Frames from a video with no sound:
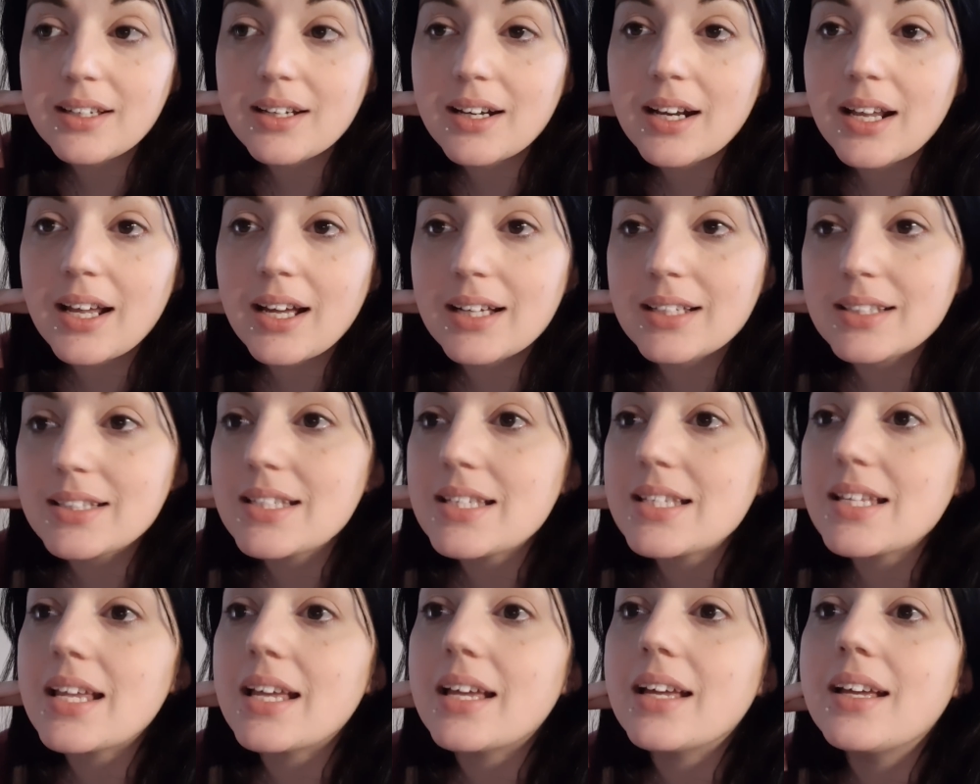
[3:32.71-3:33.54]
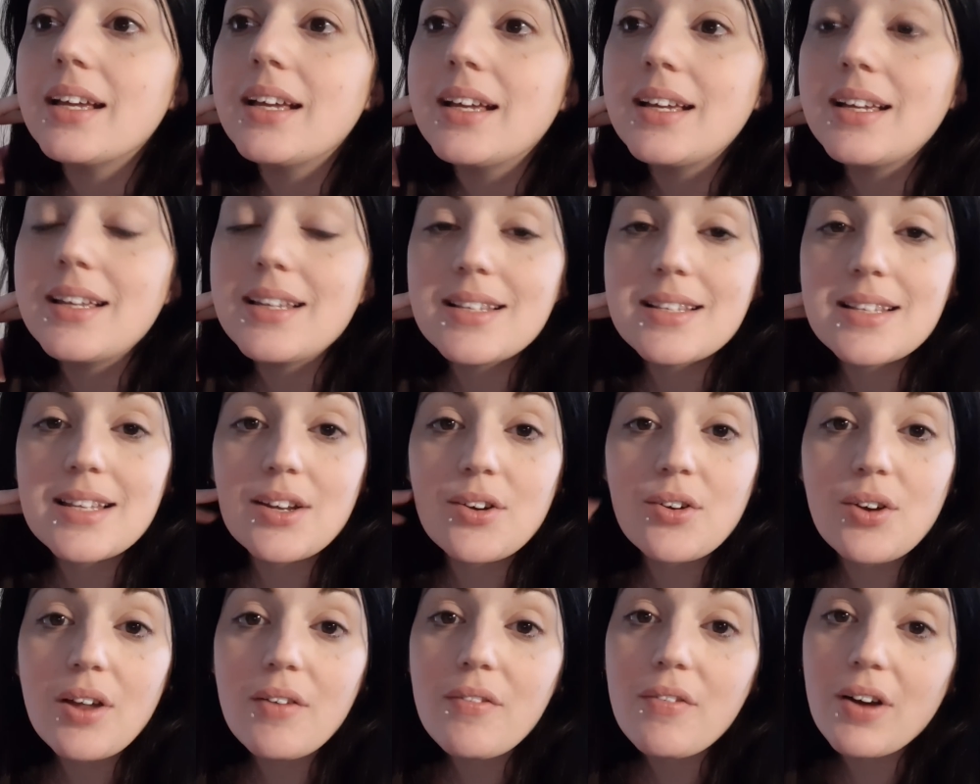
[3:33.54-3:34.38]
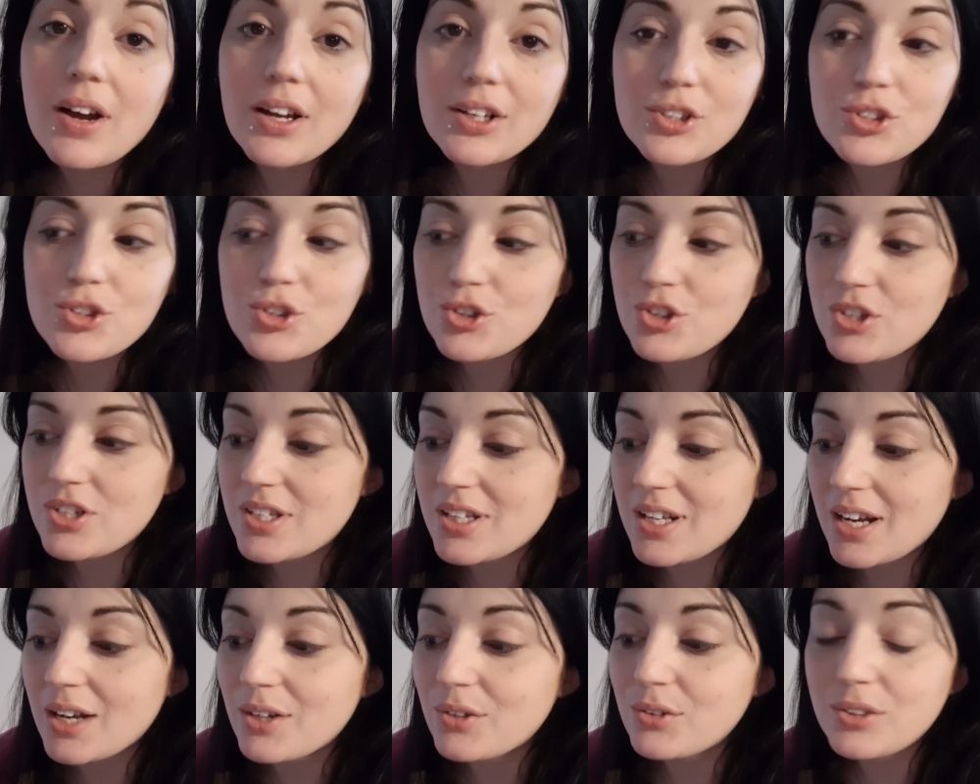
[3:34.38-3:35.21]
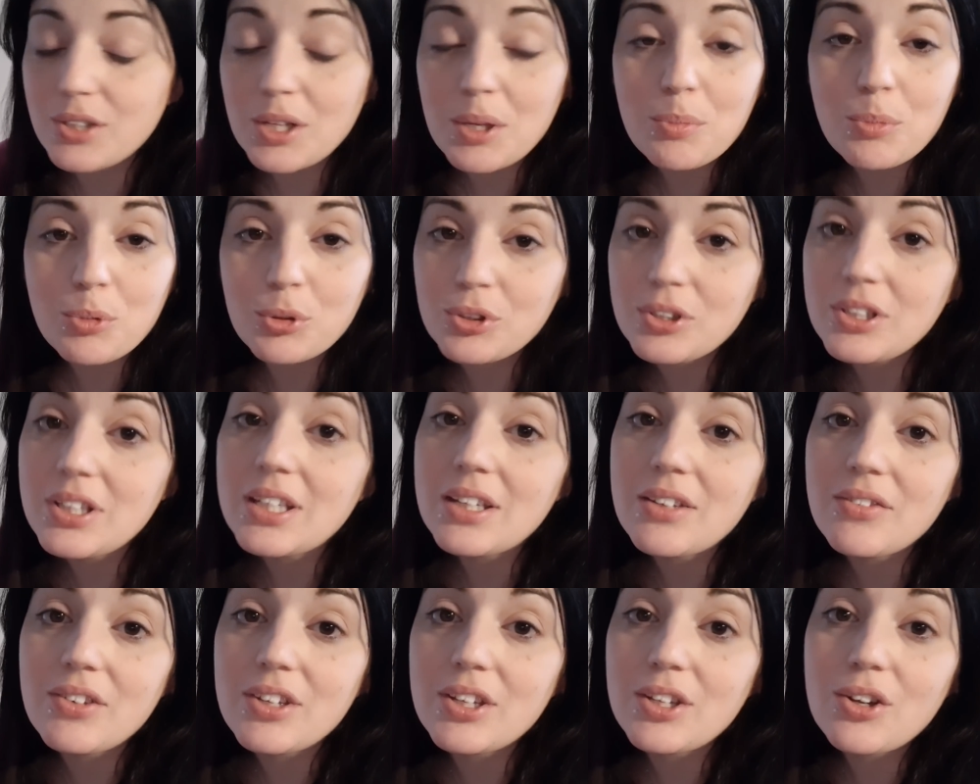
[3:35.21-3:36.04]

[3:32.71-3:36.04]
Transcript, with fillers: Ragazze, se non la faccio ci saranno dei motivi.